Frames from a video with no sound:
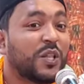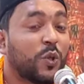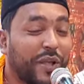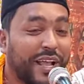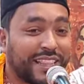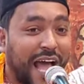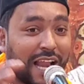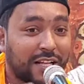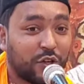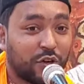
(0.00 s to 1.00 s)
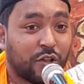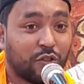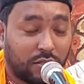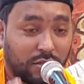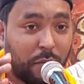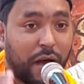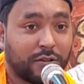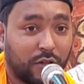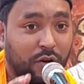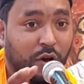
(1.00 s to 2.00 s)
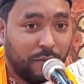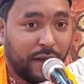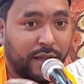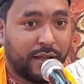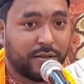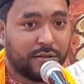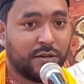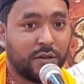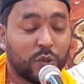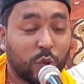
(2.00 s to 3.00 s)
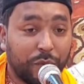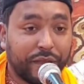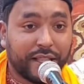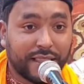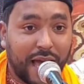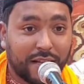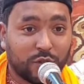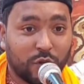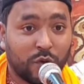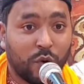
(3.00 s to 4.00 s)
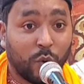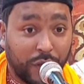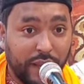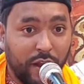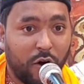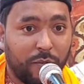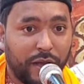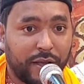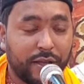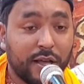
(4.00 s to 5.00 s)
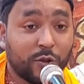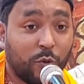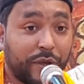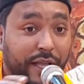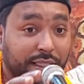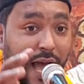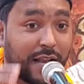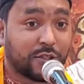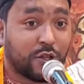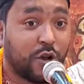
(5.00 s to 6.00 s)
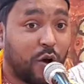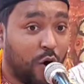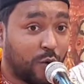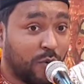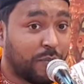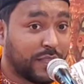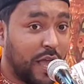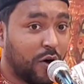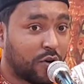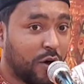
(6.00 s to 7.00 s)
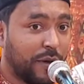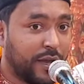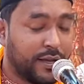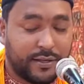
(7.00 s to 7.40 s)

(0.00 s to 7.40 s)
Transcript: তুমি কি তার জন্য তত্ত্বাবাদক হবে তুমি কি তার জন্য উকিল হবে তুমি কি তার জন্য কর্ম বিধায়ক হবে